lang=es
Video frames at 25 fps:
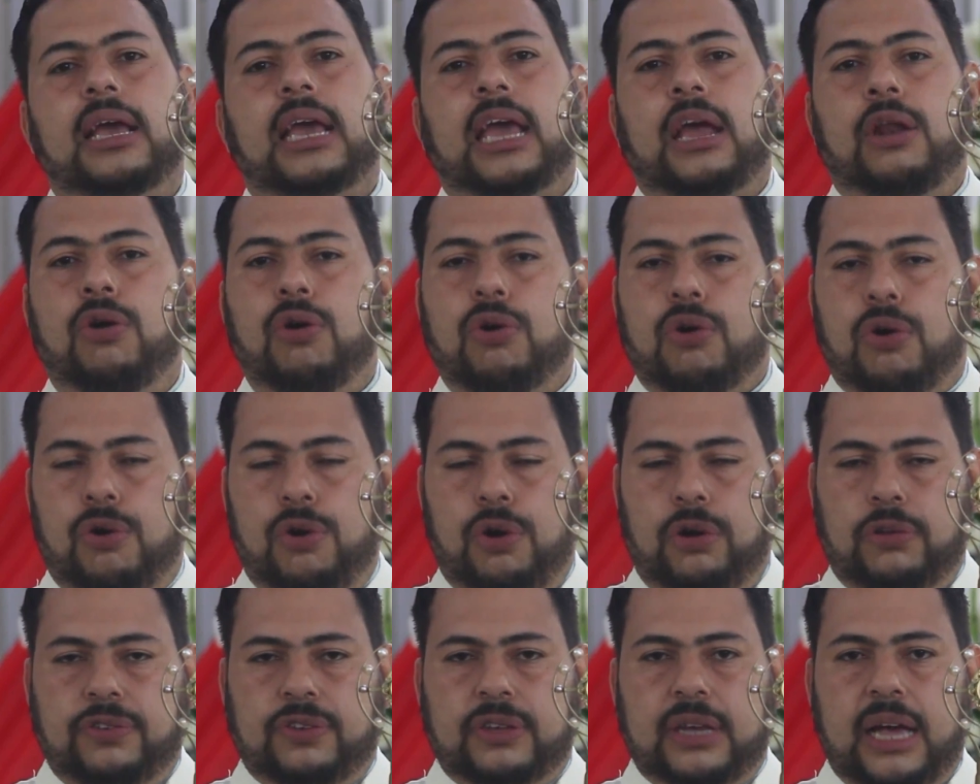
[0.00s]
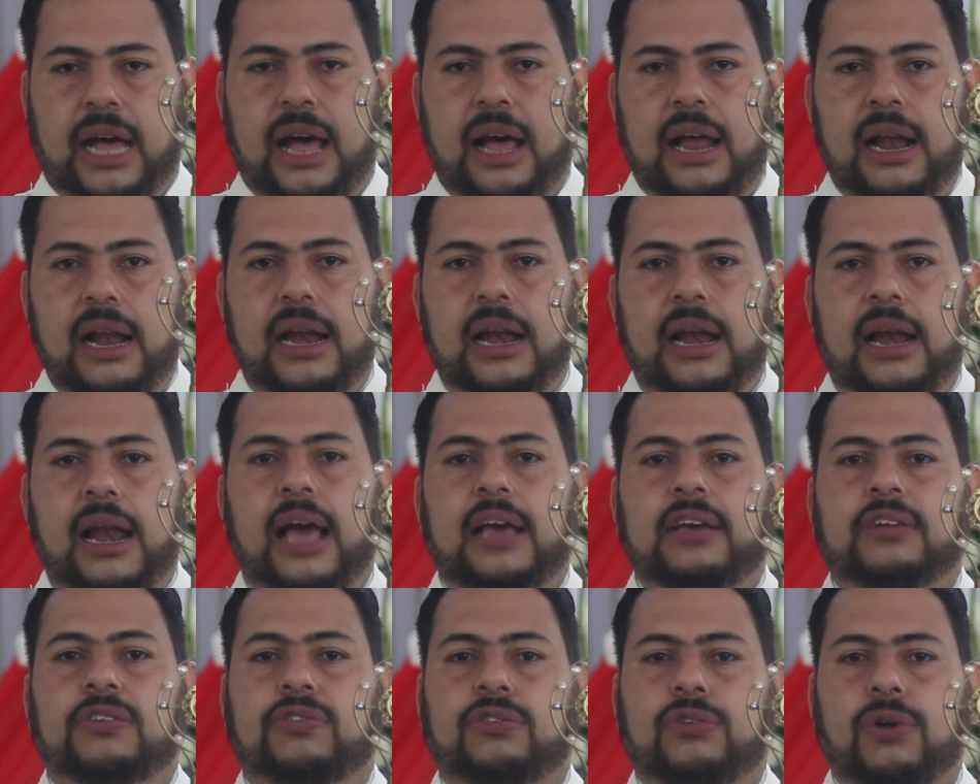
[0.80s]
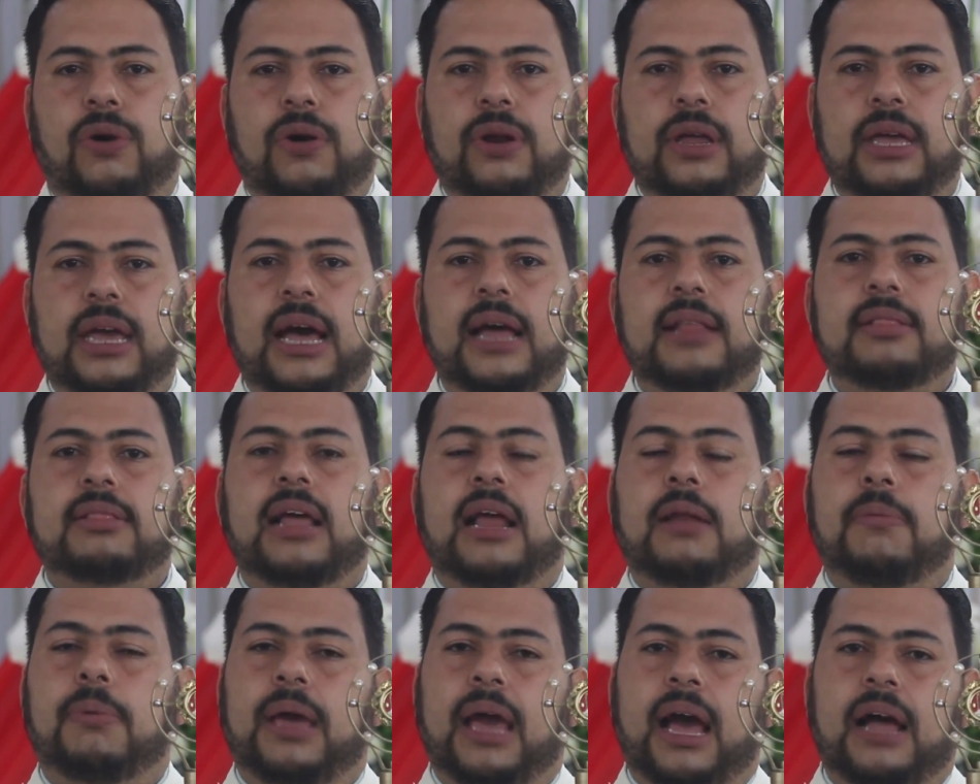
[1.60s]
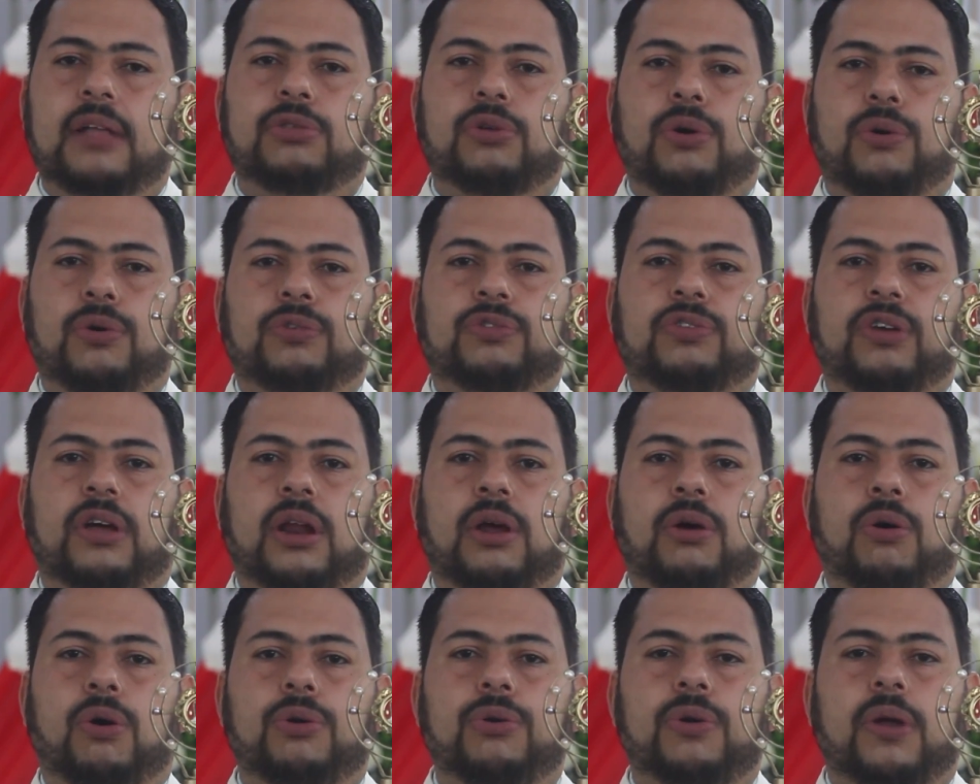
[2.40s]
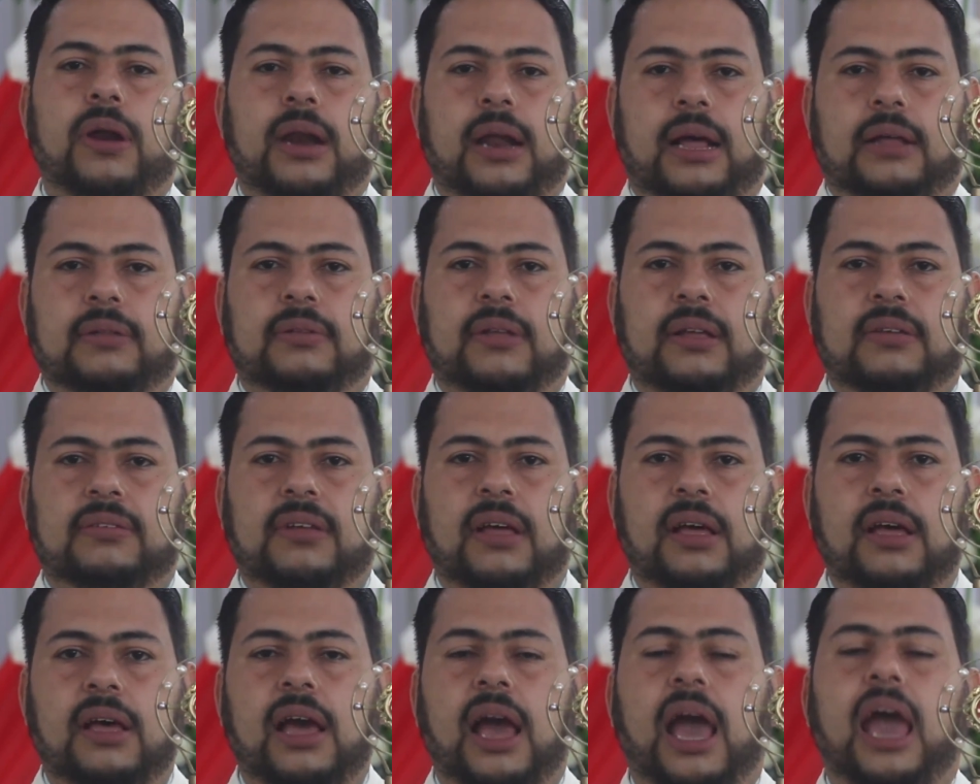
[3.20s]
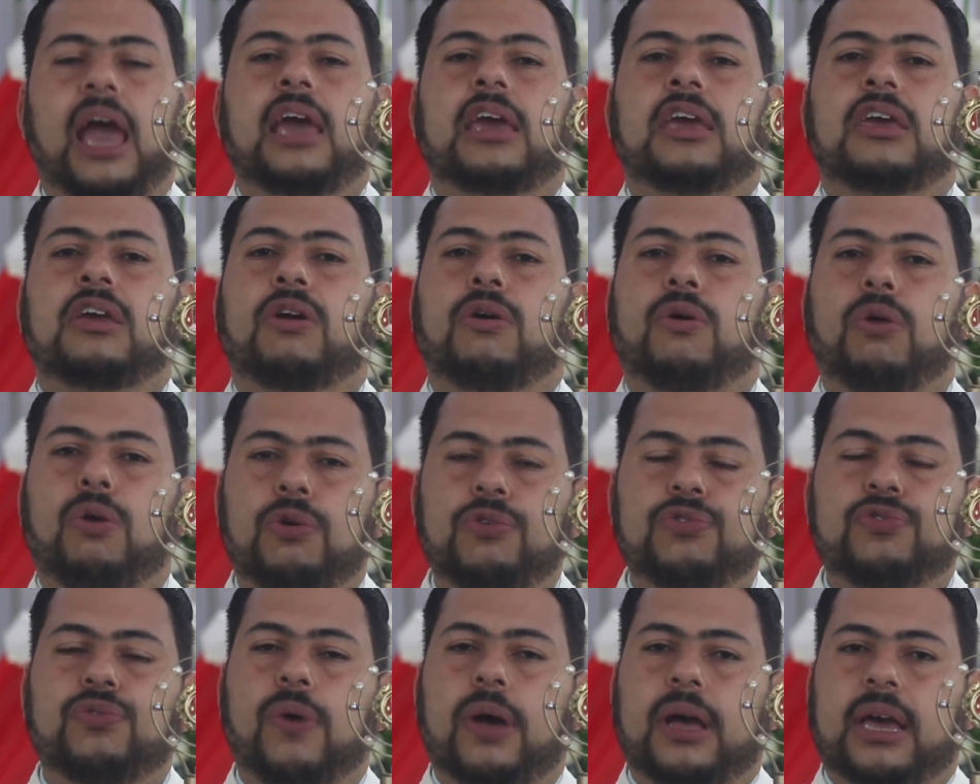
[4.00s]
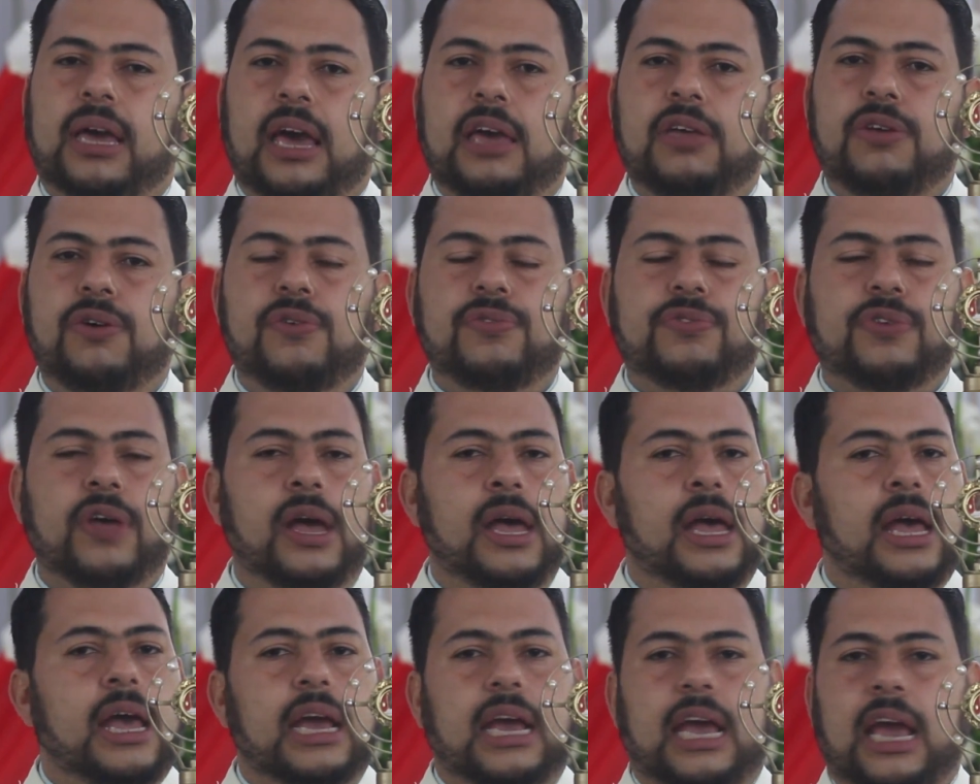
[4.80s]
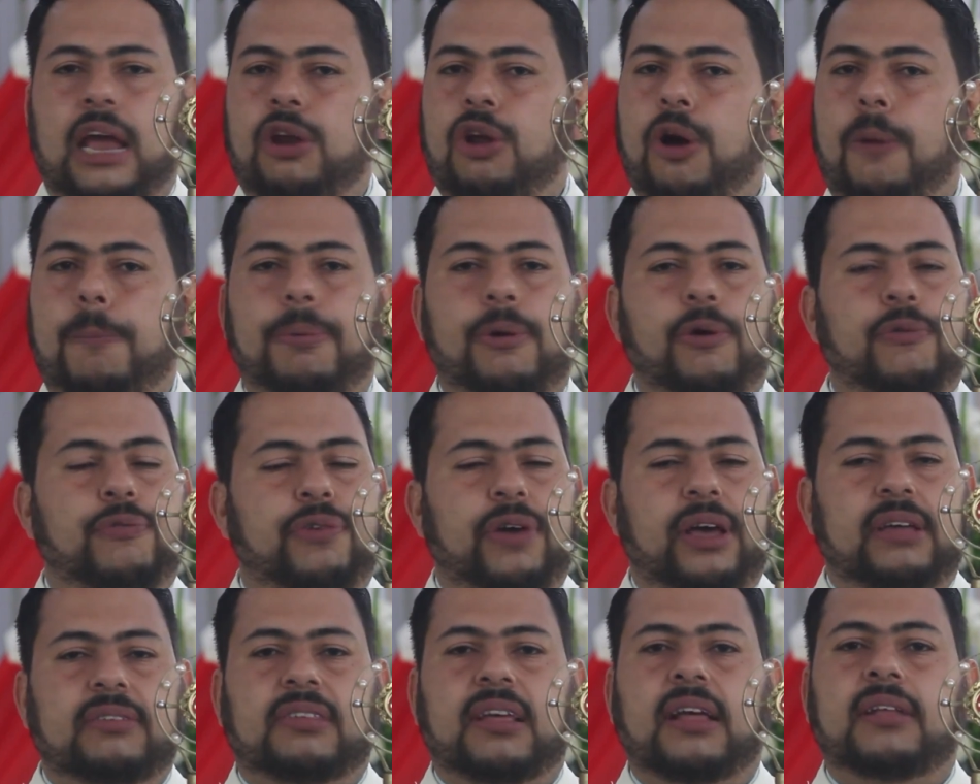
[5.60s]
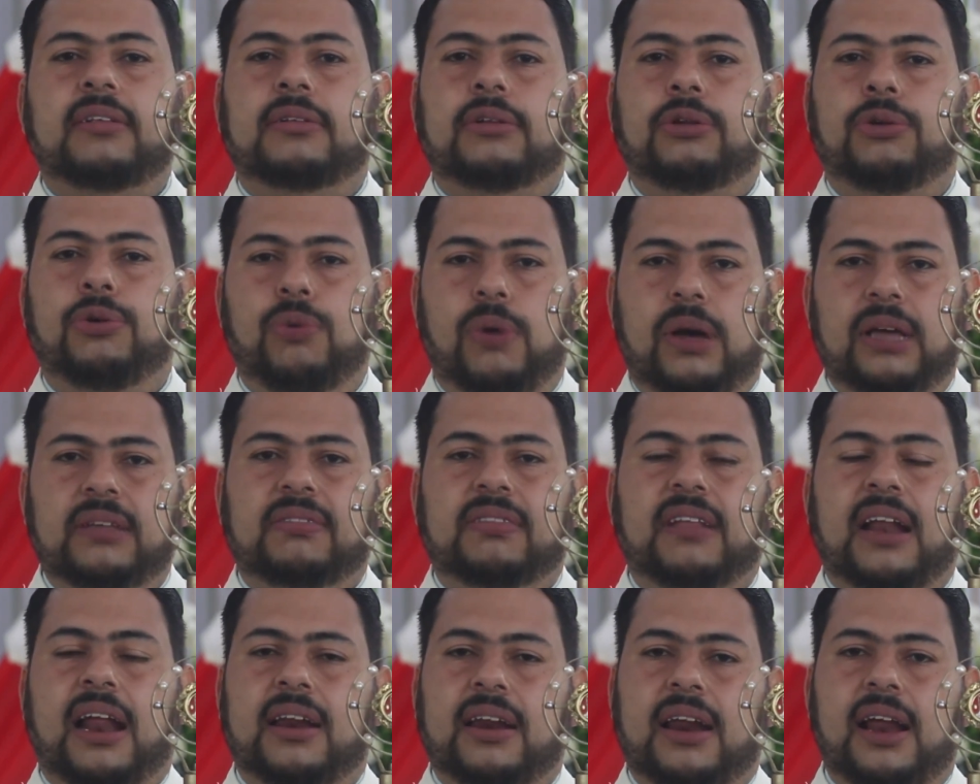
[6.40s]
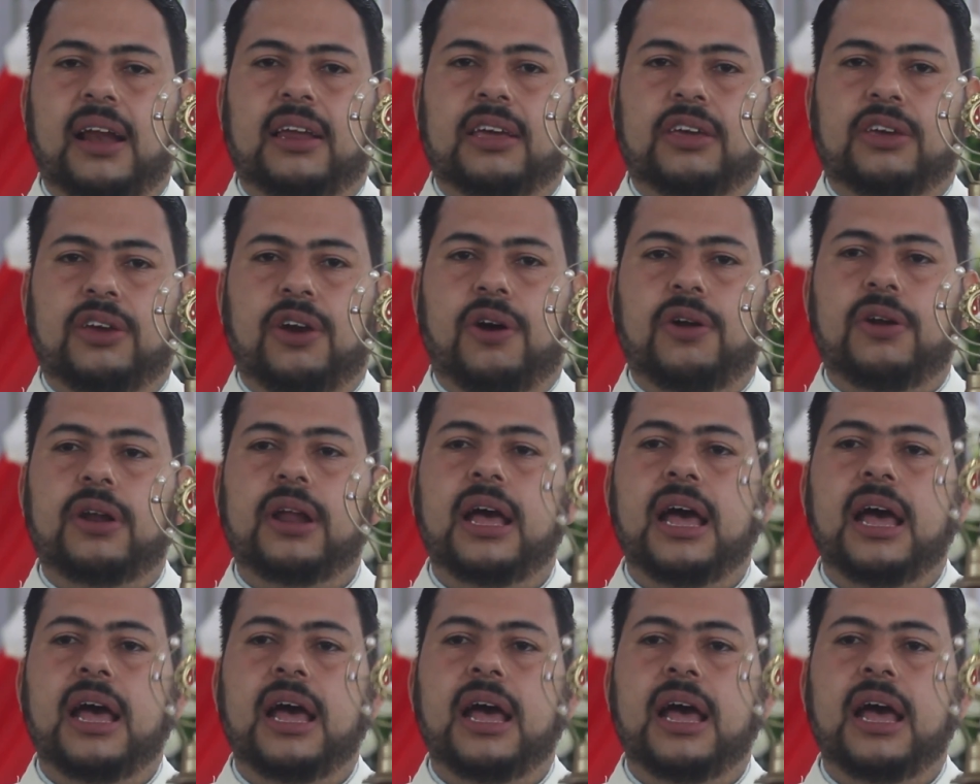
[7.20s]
que no conozca la historia del beato José Gregorio Hernández. E incluso aquellos que no profesan nuestra religión